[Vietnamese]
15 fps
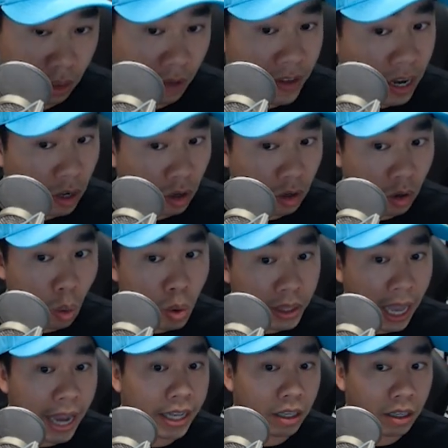tại vì cũng có
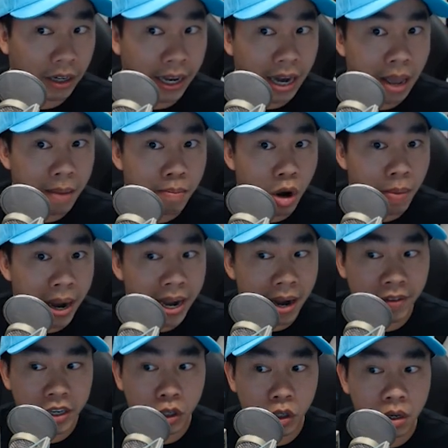thể cách đây mười mấy
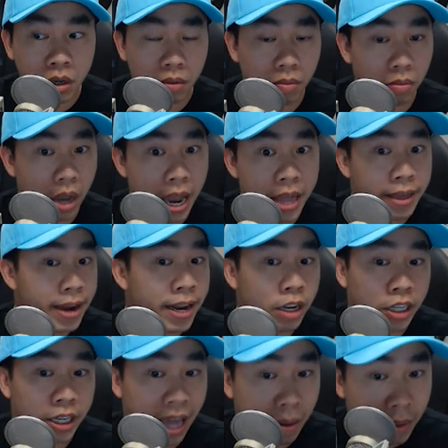năm về trước internet nó
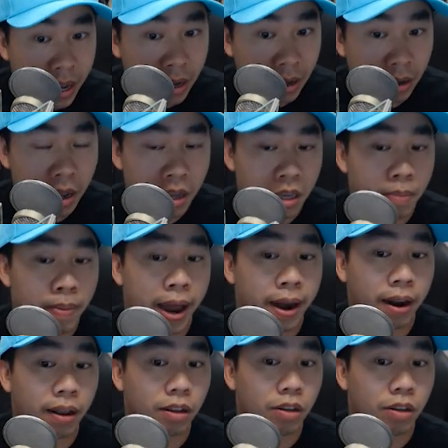sẽ tan biến nhưng mà